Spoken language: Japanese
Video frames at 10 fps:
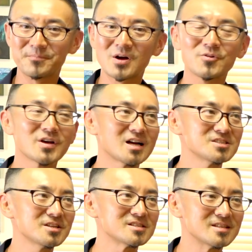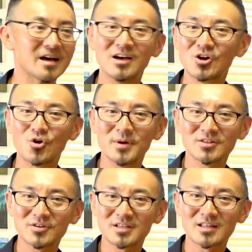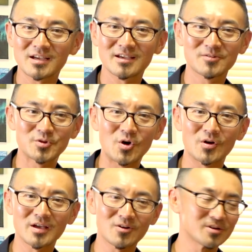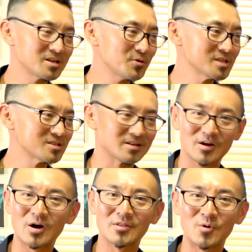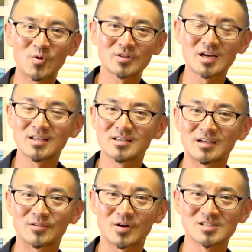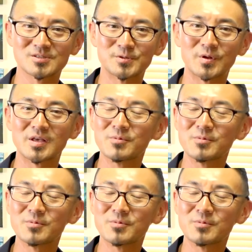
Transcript: まあ、こんな感じでですね、コメントいただけると結構リクエストにあのお答えできたりとかするので、